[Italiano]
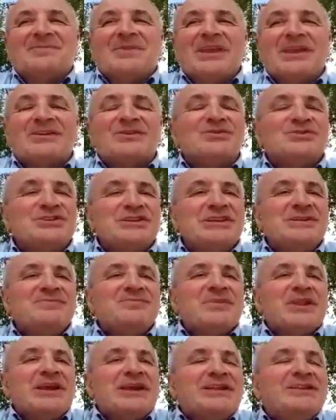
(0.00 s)
E così
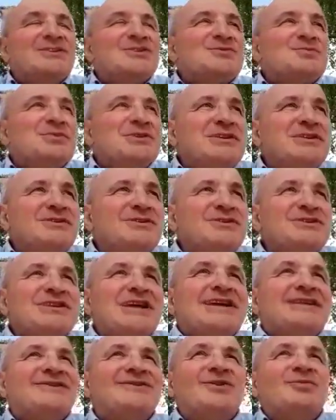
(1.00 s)
lo Spirito
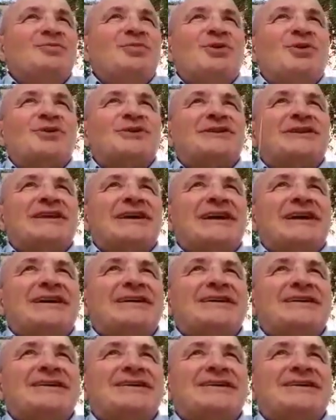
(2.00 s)
Santo porta